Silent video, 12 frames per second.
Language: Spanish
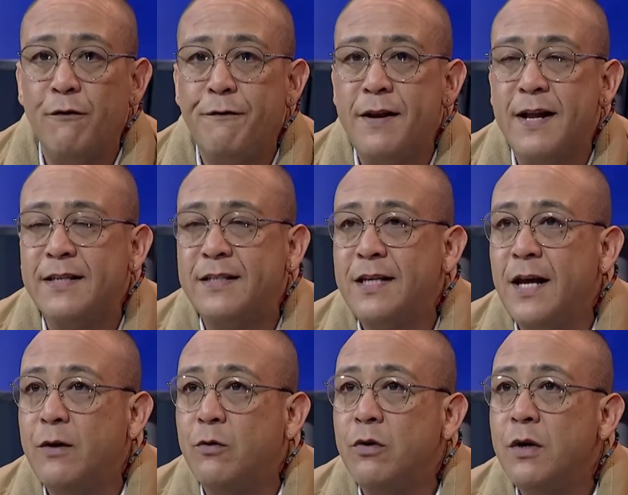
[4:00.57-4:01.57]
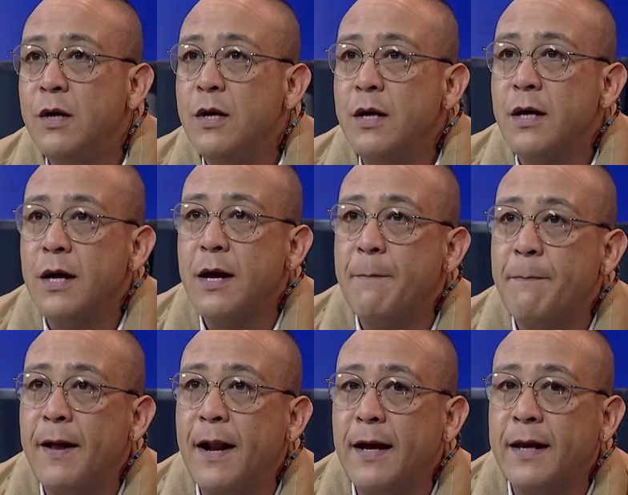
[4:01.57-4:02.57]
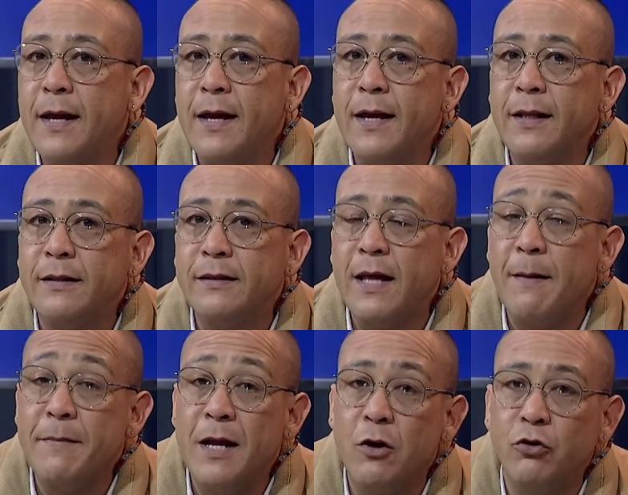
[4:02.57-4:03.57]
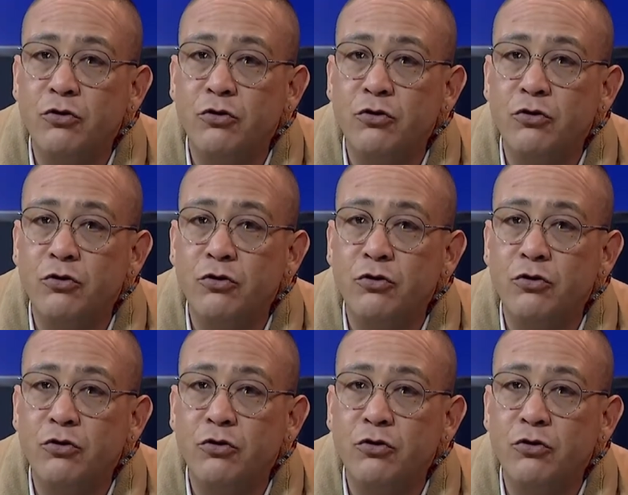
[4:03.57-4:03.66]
financiero eh, para que también los